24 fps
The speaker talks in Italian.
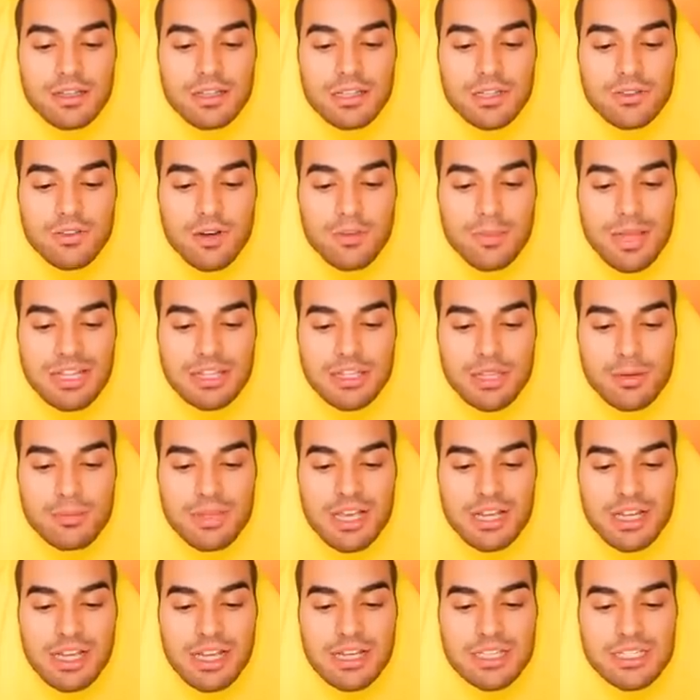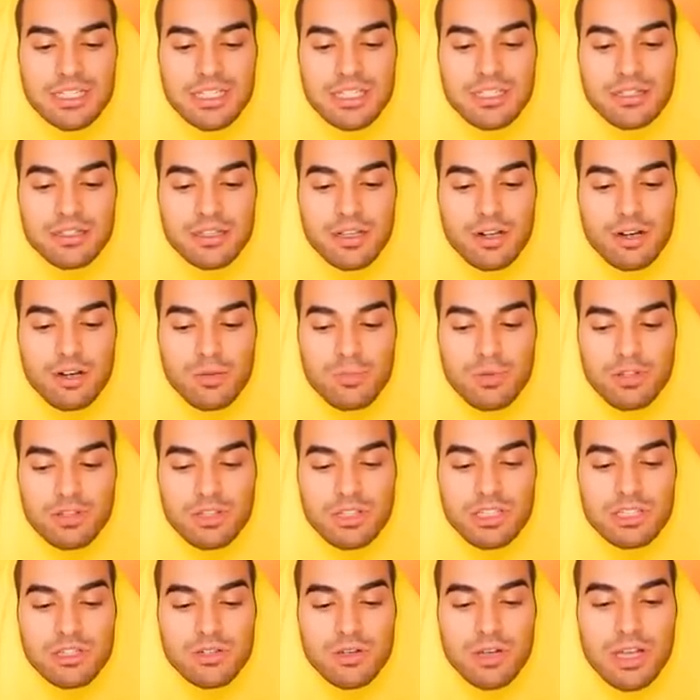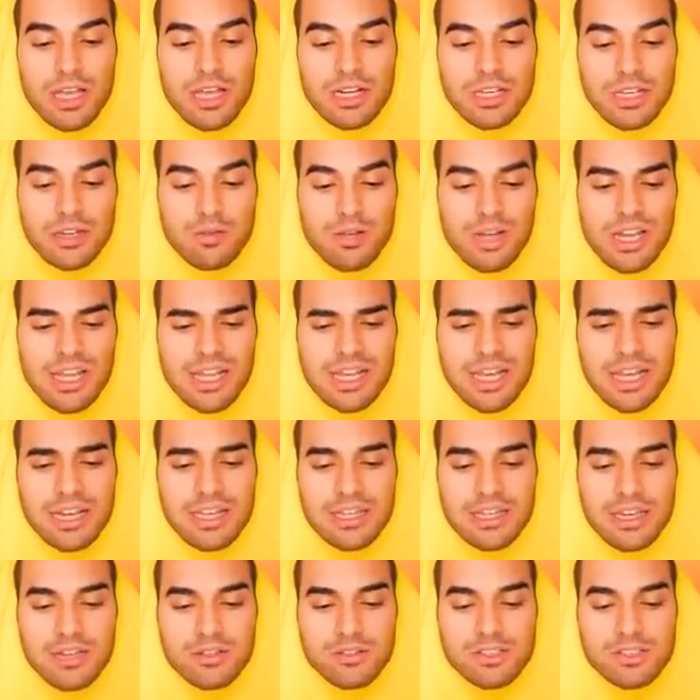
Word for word: Devo mettermi anche la skin del robottino E anche quella è carina,